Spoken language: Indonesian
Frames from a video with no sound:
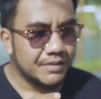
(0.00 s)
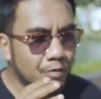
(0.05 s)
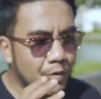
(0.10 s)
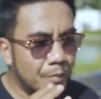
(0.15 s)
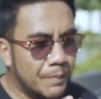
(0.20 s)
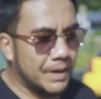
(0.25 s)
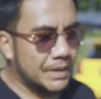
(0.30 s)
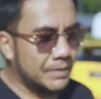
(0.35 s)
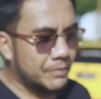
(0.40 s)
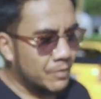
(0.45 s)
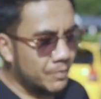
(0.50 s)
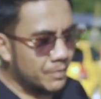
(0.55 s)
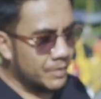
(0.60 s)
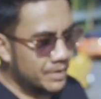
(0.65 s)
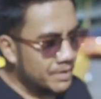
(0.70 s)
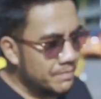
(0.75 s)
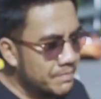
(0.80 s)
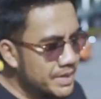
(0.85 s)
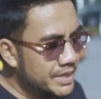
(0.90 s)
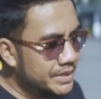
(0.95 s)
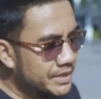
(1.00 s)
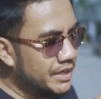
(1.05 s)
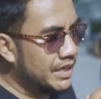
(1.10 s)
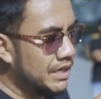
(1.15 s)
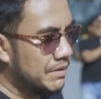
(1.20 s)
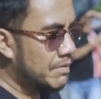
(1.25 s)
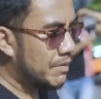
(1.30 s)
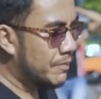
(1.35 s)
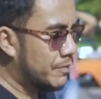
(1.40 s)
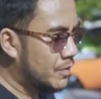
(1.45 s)
Wah oh, plat nomornya
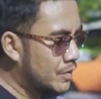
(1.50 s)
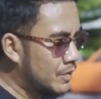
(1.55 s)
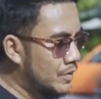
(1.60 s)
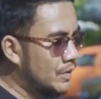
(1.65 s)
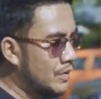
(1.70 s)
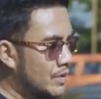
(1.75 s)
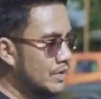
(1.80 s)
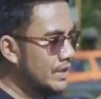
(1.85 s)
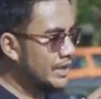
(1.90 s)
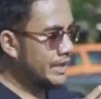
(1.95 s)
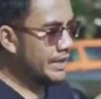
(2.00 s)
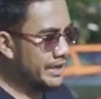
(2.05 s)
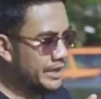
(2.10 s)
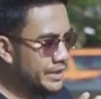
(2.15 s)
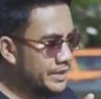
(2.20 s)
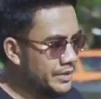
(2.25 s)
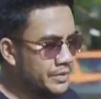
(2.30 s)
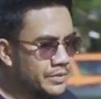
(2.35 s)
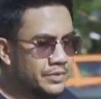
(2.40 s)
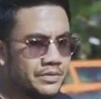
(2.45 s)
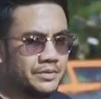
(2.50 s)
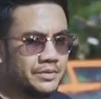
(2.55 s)
B350 HQ.